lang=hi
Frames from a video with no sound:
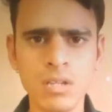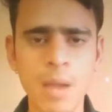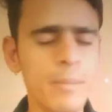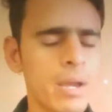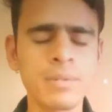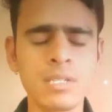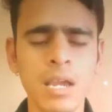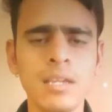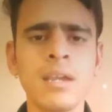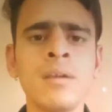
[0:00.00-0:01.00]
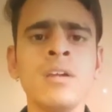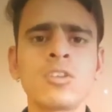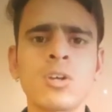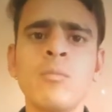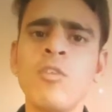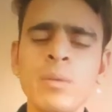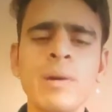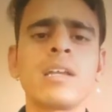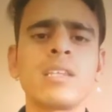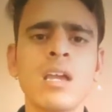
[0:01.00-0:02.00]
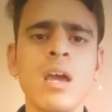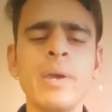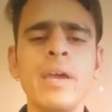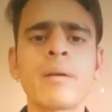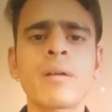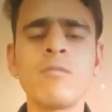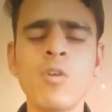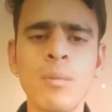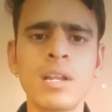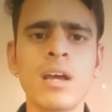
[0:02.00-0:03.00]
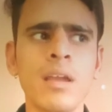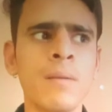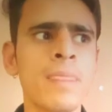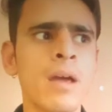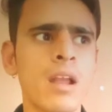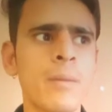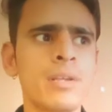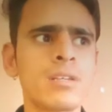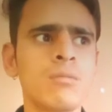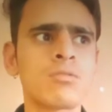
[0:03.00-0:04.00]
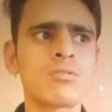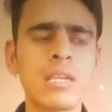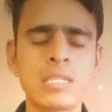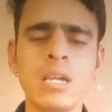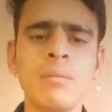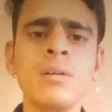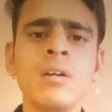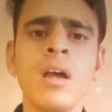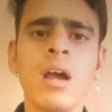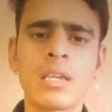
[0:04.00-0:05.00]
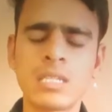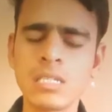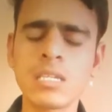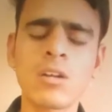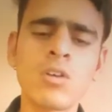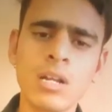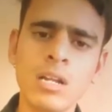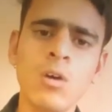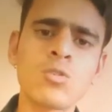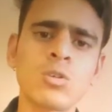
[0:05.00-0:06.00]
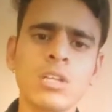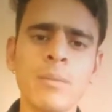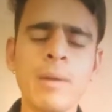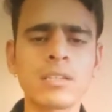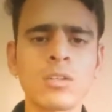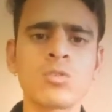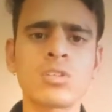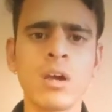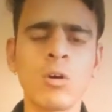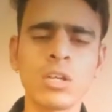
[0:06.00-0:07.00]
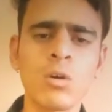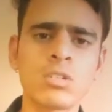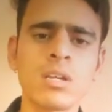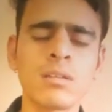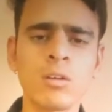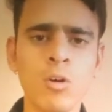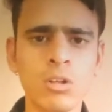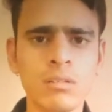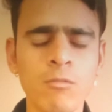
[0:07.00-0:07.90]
कामयाबी चाहिए तो हम वही मांगते हैं कि हमें वो बनना है और हमें कुछ जैसे कि अब किसी इंसान को करना कुछ होता है मांगता कुछ है होता कुछ है हो,